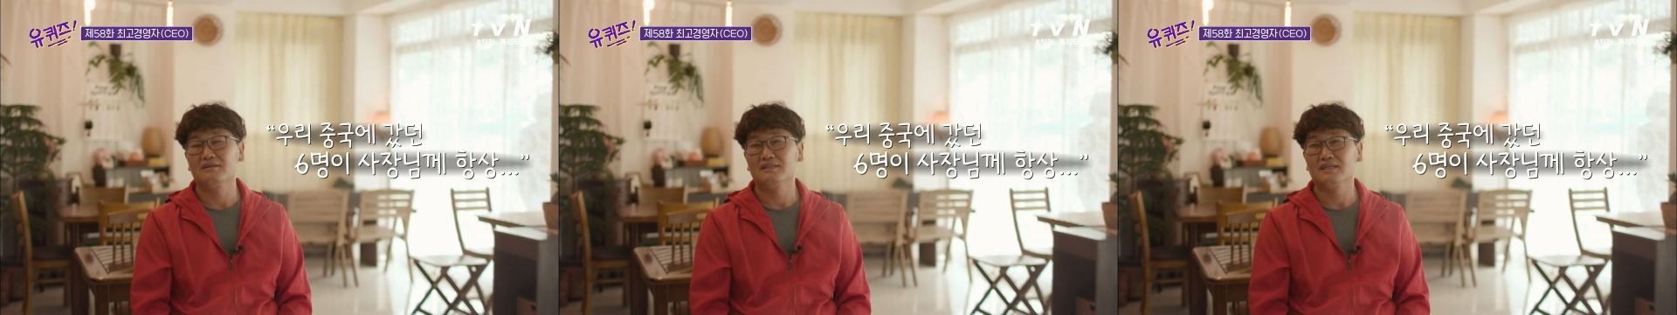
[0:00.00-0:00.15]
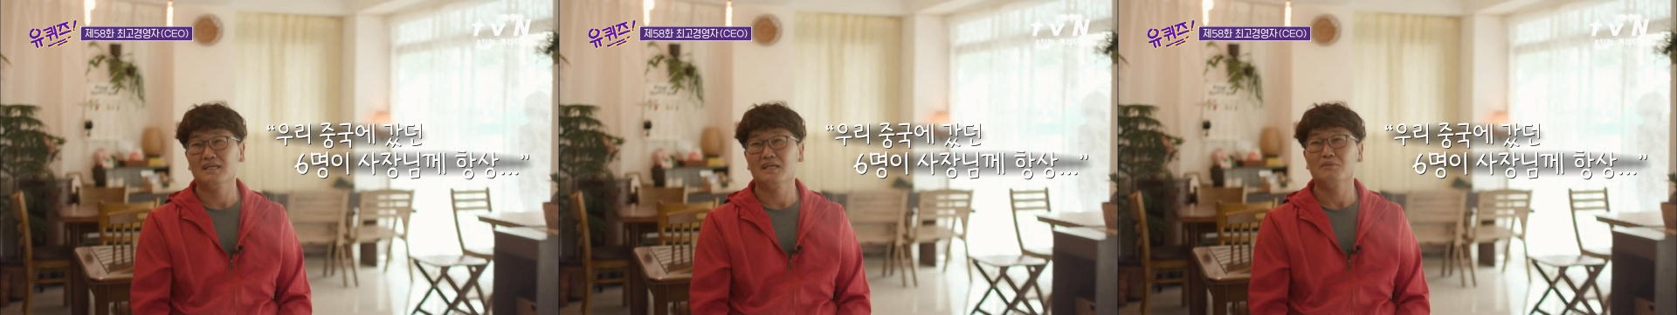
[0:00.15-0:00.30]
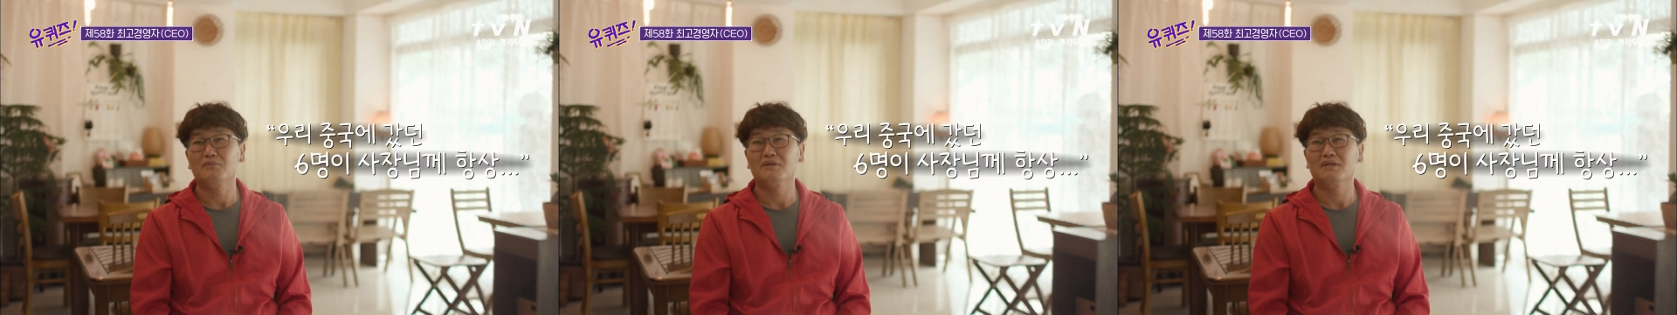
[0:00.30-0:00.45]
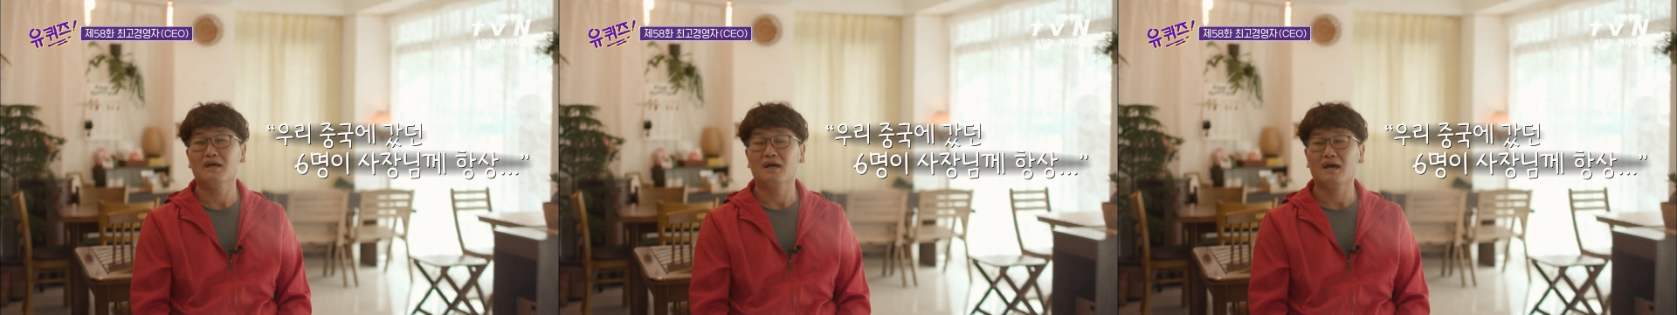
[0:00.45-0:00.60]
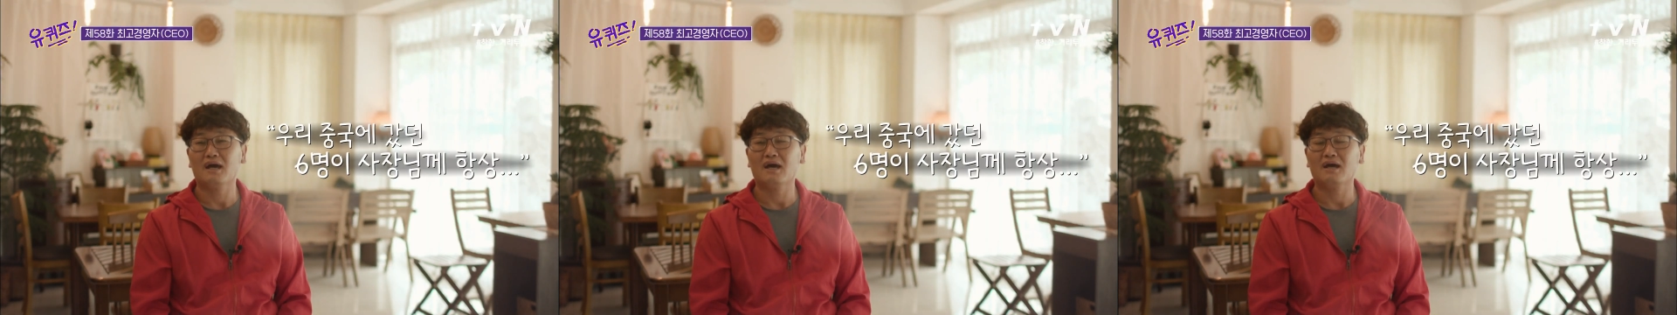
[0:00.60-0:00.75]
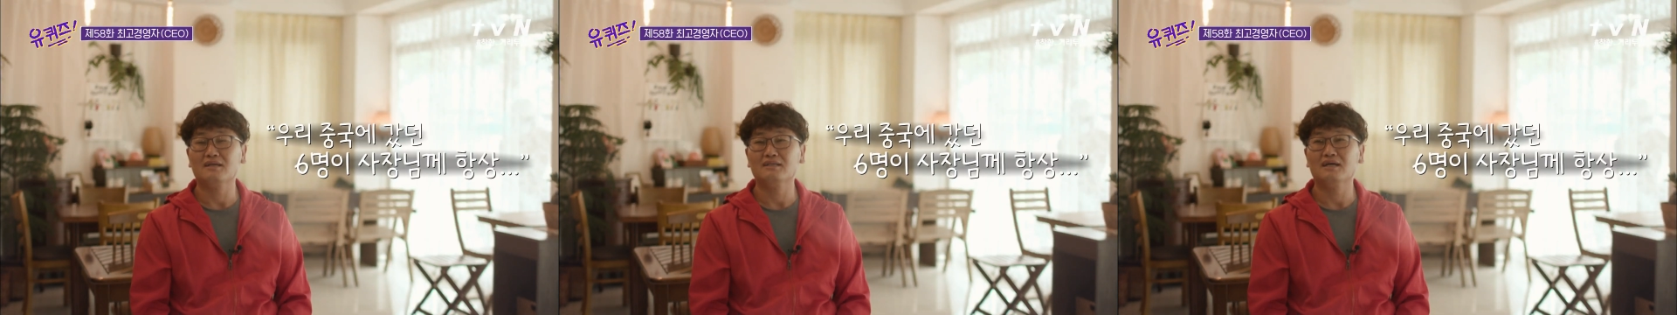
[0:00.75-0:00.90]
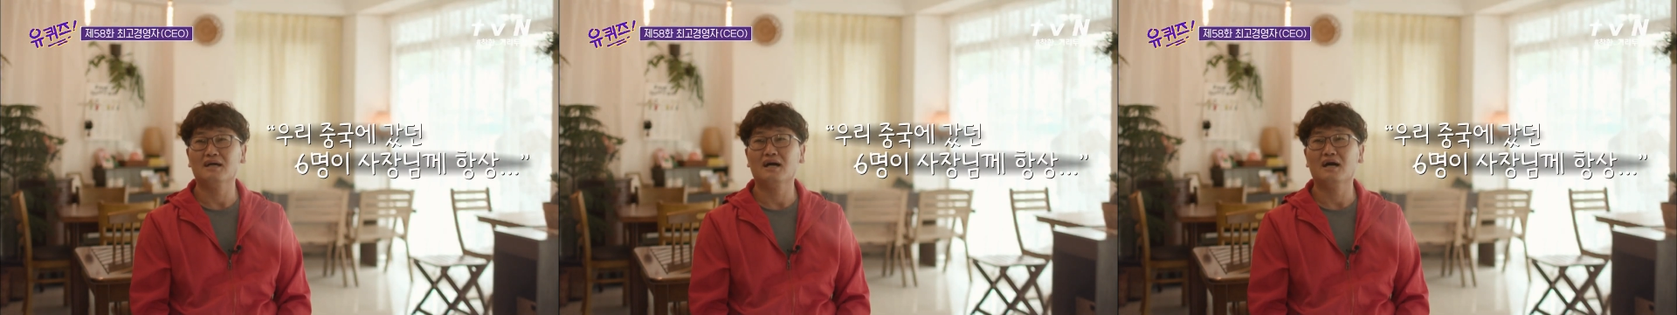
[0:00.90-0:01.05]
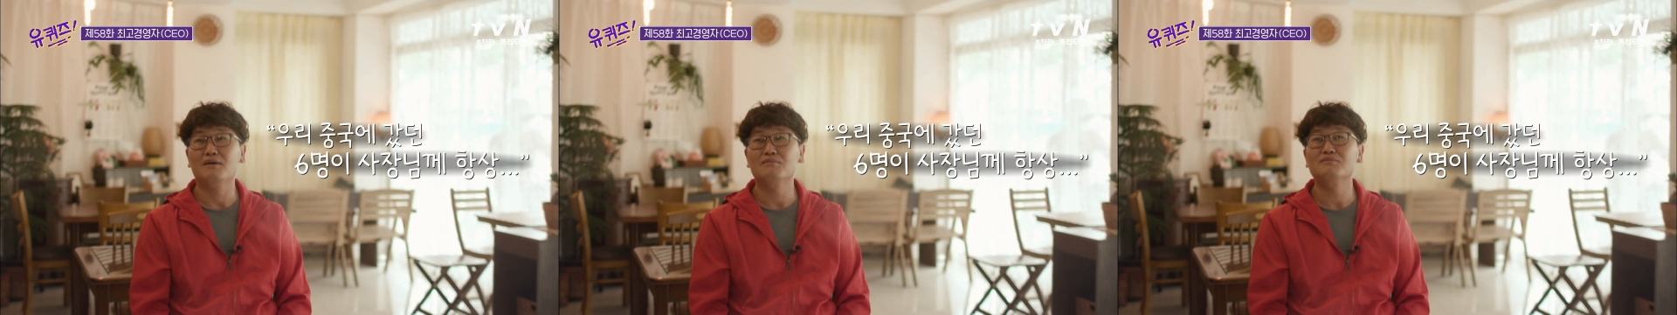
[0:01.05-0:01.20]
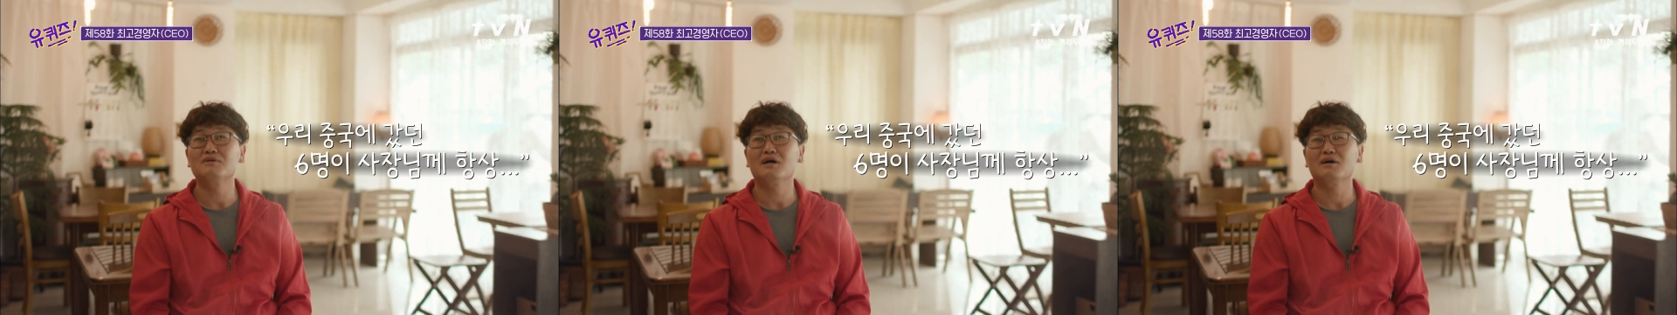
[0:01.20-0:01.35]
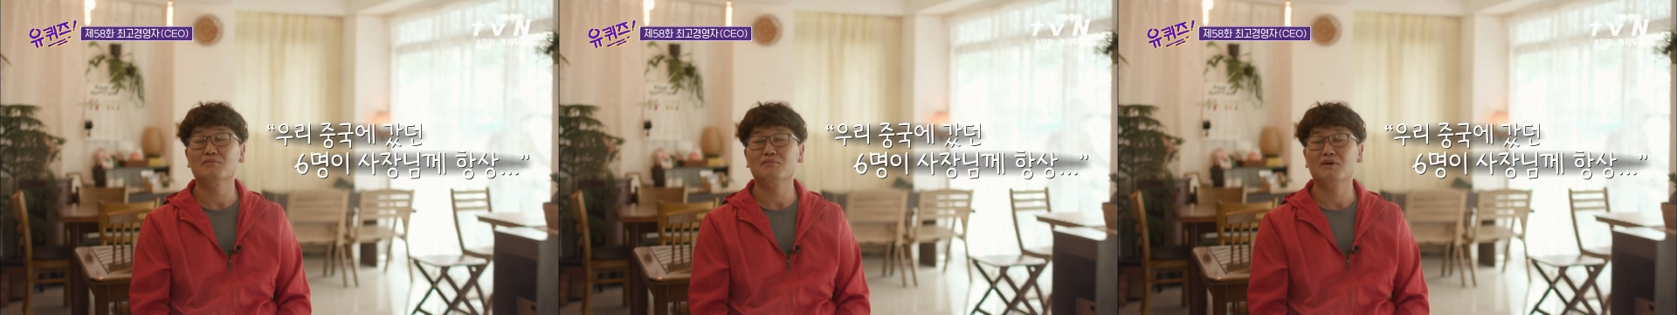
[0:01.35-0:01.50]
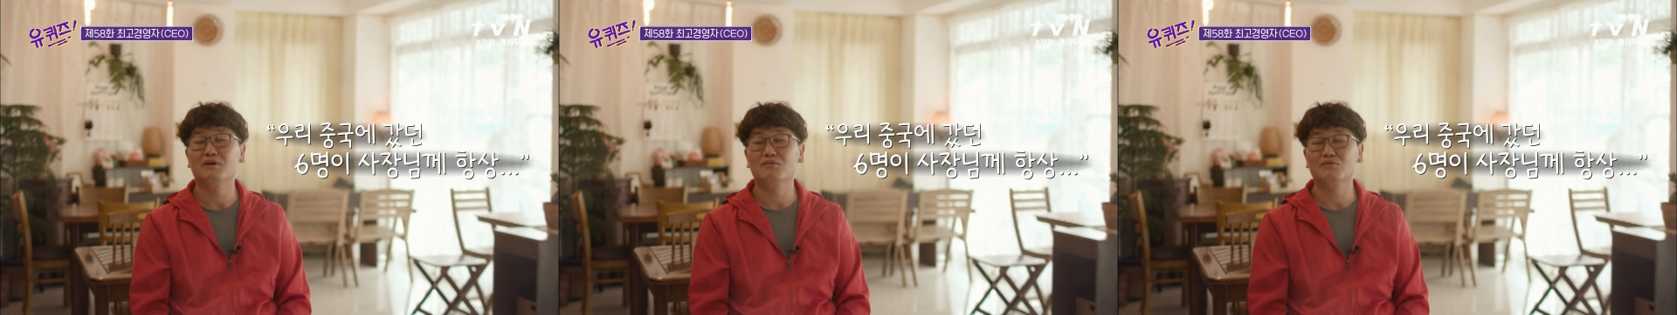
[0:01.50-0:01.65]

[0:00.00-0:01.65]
사장님한테 항상 감사한